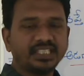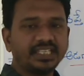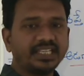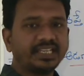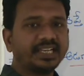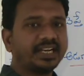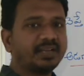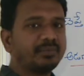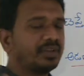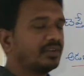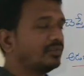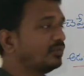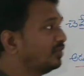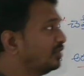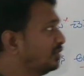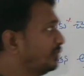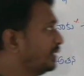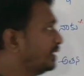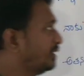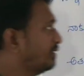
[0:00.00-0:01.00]
ఇక్కడ మనం
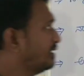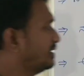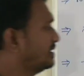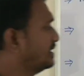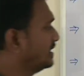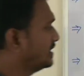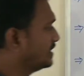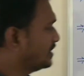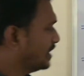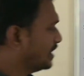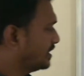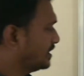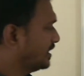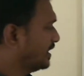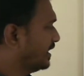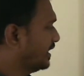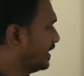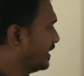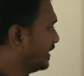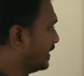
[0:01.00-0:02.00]
గుర్తుపెట్టుకోవాల్సిన
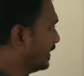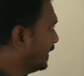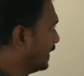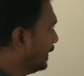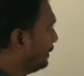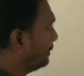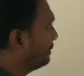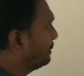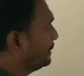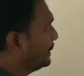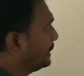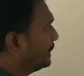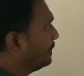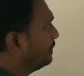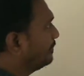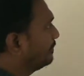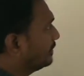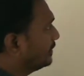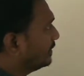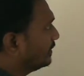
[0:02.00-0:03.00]
స్ట్రక్చర్ ఏంటంటే
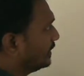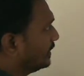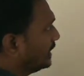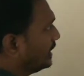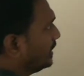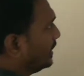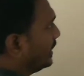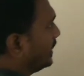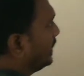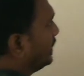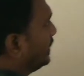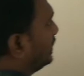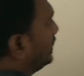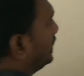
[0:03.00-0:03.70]
దీన్ని